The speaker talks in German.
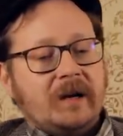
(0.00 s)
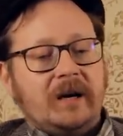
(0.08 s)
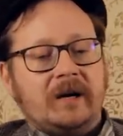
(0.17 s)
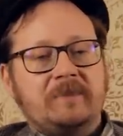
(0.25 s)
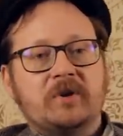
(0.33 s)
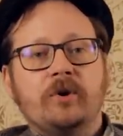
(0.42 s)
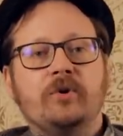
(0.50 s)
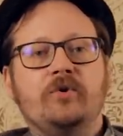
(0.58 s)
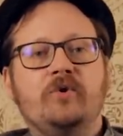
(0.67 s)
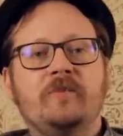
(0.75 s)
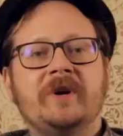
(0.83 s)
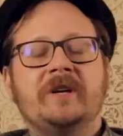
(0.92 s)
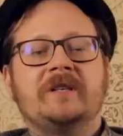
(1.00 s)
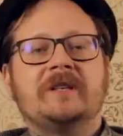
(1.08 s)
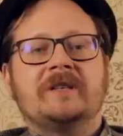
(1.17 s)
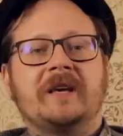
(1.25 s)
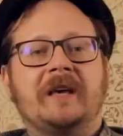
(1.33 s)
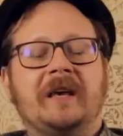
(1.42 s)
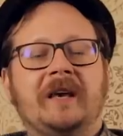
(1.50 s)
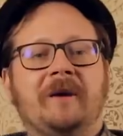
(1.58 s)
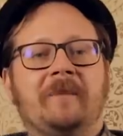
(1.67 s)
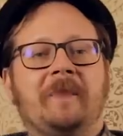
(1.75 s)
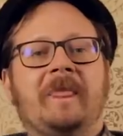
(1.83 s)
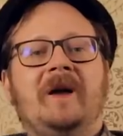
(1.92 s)
äh, Pseudonyme, die sie sich
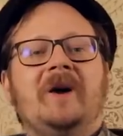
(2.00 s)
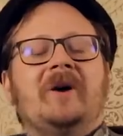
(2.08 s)
geben.